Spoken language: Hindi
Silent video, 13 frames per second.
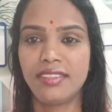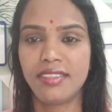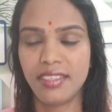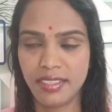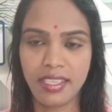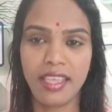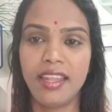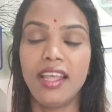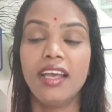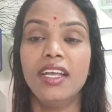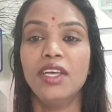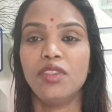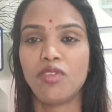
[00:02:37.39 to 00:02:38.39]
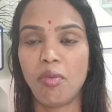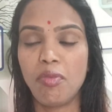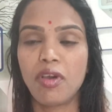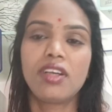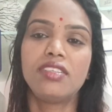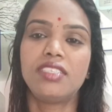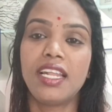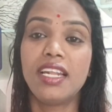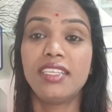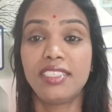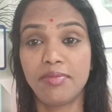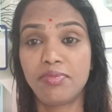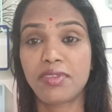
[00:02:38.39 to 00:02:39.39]
सही है ना तो हम लोग का चैनल
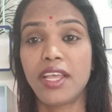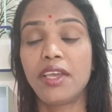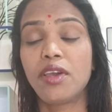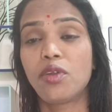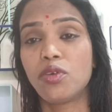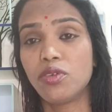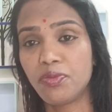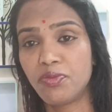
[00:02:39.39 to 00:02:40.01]
सब्सक्राइब करो